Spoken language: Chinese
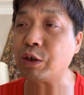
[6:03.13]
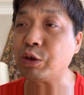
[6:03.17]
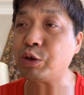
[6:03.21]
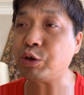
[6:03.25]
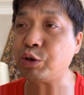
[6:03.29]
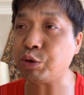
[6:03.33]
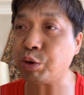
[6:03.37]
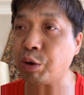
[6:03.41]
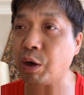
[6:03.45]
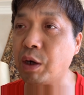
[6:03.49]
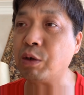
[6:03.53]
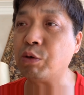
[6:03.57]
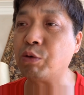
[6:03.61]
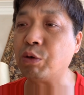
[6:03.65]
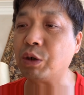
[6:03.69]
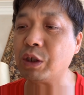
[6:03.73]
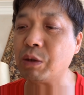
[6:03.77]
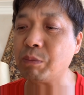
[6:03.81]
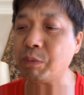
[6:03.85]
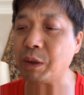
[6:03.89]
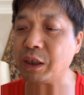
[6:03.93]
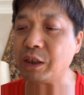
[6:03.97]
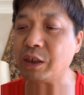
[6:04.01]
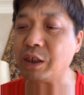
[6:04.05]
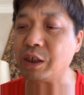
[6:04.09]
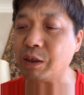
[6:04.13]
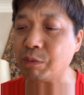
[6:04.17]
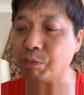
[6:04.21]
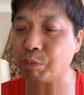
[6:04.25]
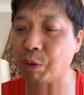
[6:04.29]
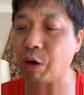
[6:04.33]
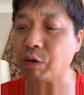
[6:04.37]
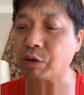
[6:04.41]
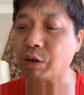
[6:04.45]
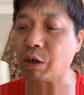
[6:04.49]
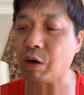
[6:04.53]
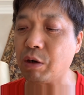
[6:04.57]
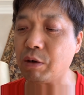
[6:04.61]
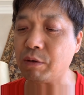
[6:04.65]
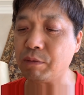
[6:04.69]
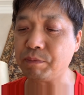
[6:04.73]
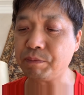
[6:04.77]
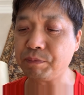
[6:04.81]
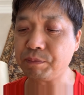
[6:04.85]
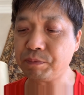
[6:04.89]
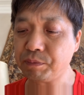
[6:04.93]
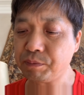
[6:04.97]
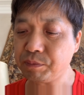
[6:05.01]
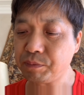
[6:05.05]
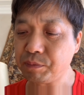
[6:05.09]
全国的媒体报道。
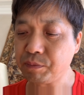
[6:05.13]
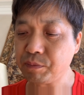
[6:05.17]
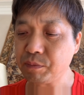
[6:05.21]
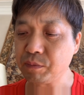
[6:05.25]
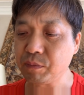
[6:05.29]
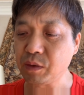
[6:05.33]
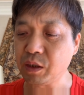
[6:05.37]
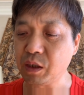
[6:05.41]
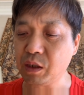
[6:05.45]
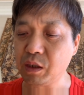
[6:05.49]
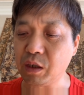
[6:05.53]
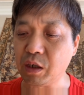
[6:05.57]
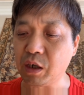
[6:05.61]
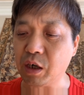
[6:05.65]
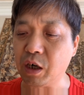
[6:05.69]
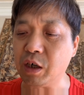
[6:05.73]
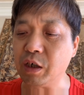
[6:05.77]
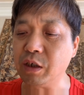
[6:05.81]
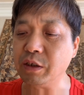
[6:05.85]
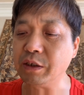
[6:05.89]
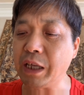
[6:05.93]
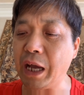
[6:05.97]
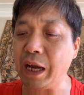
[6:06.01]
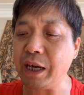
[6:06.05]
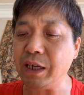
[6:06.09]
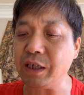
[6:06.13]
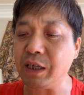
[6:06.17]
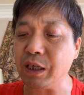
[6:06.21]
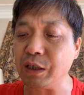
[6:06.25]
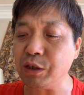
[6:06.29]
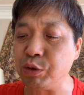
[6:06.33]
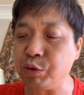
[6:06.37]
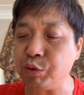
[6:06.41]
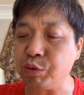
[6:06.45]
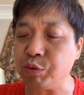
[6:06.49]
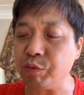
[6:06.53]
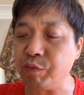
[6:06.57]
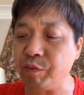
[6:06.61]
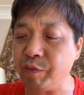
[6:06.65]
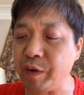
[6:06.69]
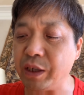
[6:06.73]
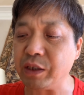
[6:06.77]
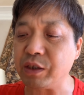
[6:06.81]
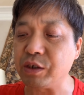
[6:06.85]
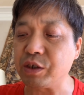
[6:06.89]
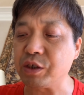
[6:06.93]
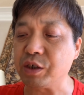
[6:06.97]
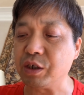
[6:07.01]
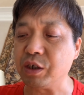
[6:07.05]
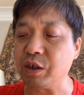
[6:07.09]
而耐人寻味的
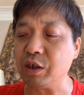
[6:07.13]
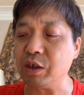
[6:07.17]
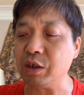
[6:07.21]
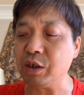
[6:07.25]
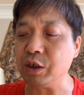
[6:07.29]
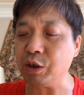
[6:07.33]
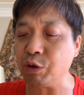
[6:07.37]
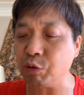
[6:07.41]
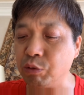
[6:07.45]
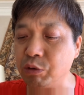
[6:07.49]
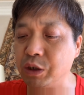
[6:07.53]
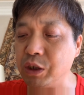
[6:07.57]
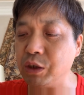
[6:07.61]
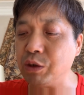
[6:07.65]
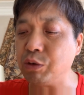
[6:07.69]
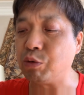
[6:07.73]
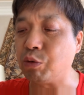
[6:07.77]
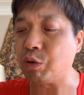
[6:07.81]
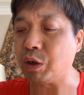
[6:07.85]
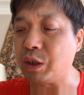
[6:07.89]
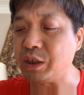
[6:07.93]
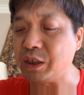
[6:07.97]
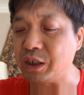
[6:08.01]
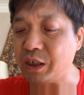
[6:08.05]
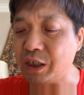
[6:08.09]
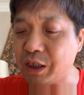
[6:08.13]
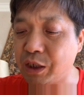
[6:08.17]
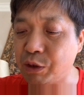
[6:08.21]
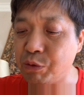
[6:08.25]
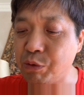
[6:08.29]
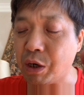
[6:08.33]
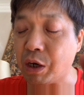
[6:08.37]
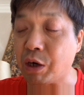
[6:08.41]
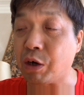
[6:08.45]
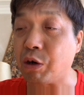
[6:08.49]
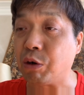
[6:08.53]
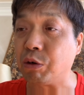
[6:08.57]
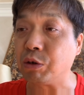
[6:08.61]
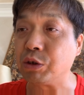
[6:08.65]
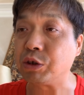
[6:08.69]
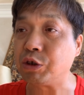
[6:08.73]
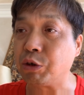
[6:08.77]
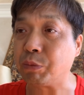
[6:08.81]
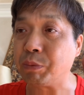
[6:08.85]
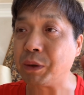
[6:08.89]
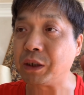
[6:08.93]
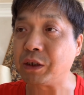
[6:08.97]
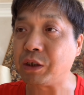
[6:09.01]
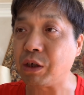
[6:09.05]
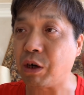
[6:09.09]
是，刘金国一个月后就
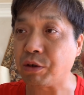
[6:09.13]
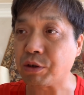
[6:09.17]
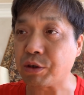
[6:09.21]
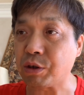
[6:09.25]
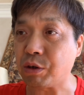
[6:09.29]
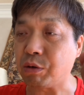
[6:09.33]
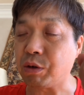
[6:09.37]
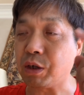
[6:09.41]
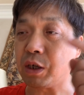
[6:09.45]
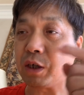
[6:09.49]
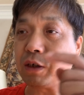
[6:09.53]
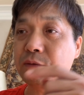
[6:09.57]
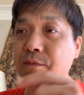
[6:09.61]
被调走了。